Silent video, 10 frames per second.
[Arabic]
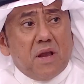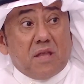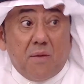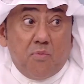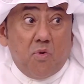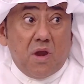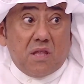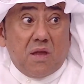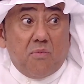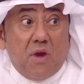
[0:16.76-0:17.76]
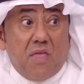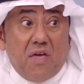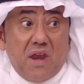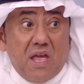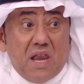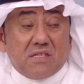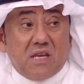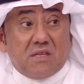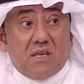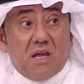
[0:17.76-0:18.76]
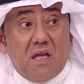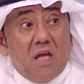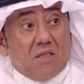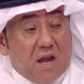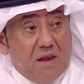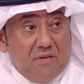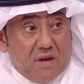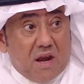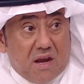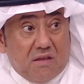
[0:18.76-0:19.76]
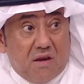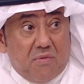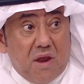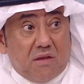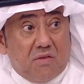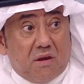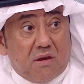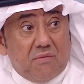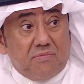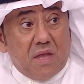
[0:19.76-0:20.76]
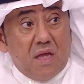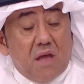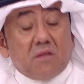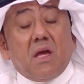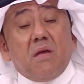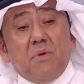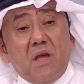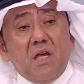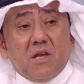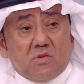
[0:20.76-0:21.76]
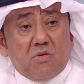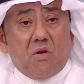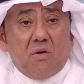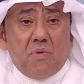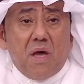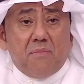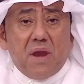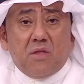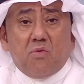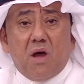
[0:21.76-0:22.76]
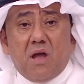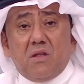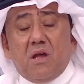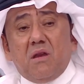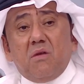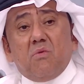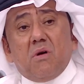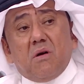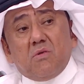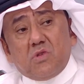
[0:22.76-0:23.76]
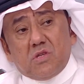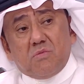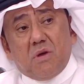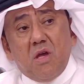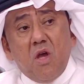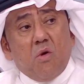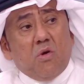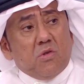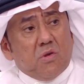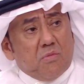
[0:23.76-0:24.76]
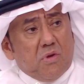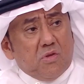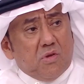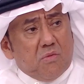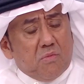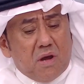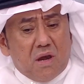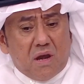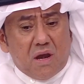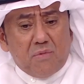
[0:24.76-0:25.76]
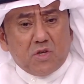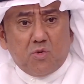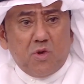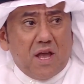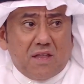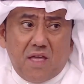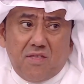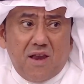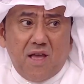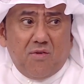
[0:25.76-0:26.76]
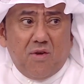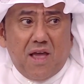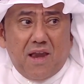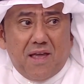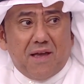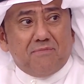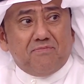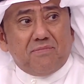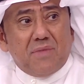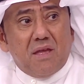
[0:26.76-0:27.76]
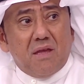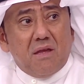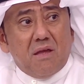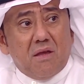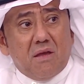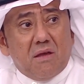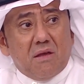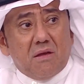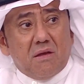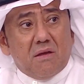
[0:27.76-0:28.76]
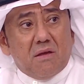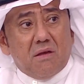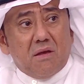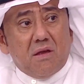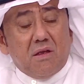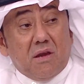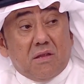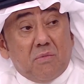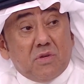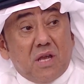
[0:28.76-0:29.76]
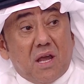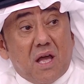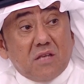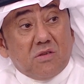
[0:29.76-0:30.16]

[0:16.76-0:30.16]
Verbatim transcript: تبوله تبوله الظاهر هي الاساسيه آه ترى على فكره تبوله بين سوريا ولبنان يعني حمص طيب هي سوريا ولبنان بلد واحد طيب. يعني طيب. وش اسمه وعندهم عندهم المشويات هذه لا يعلى عليها بعد إيه، شو كمان يعني تبي شيء خاص